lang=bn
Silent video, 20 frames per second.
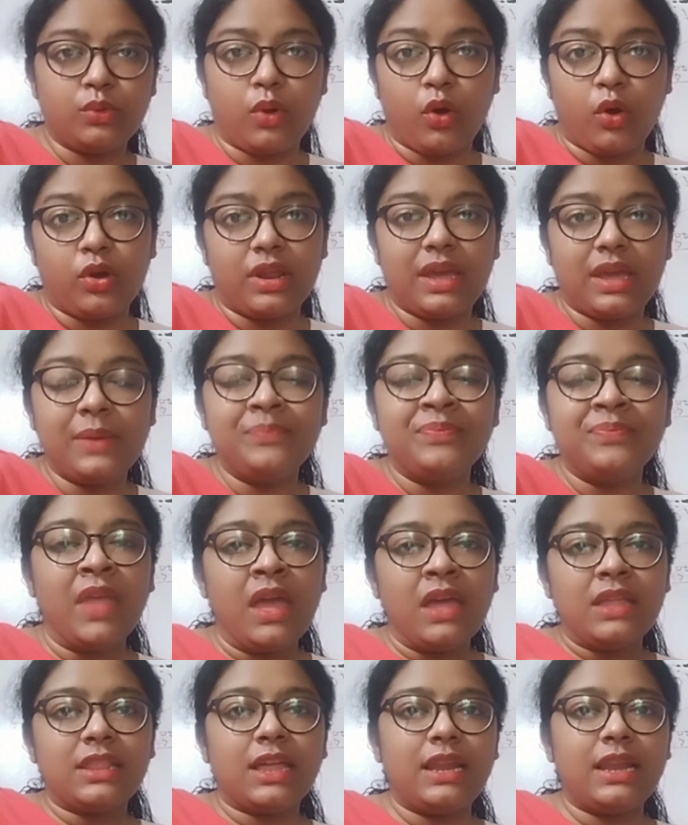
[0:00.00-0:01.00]
করে
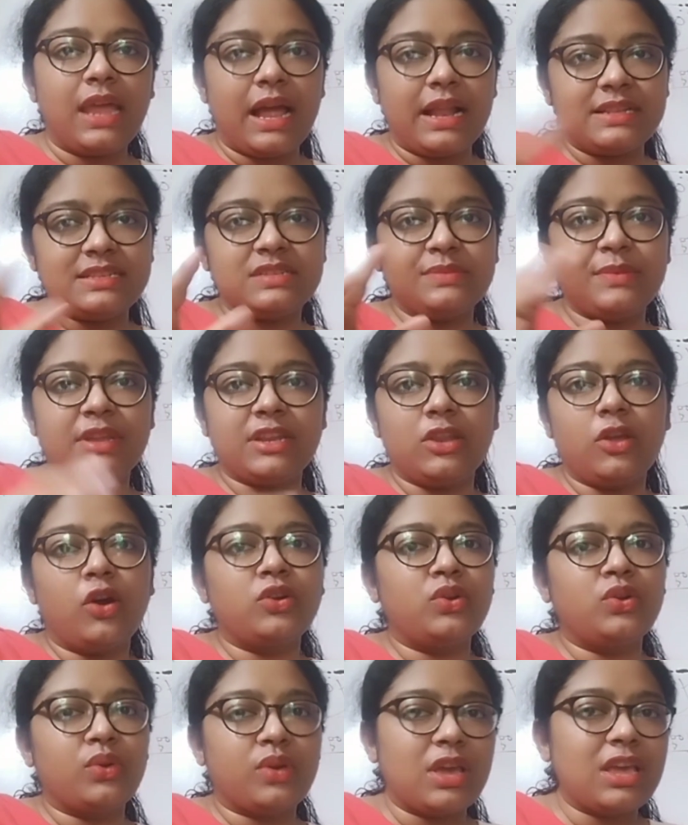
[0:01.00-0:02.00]
তাহলে আলটিমেটলি
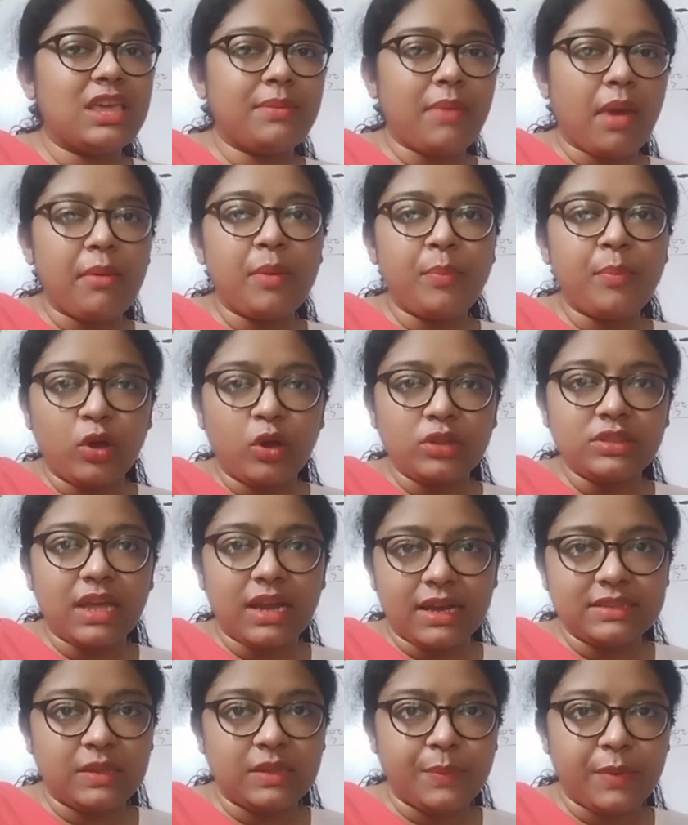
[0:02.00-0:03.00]
অন্যকে কিভাবে পথ
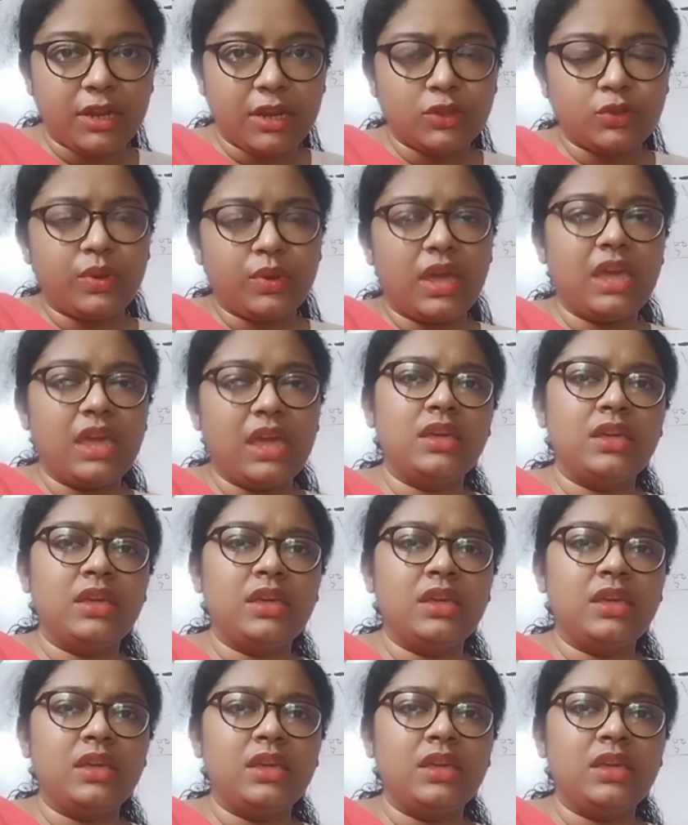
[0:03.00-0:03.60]
দেখাতে পারে তো এই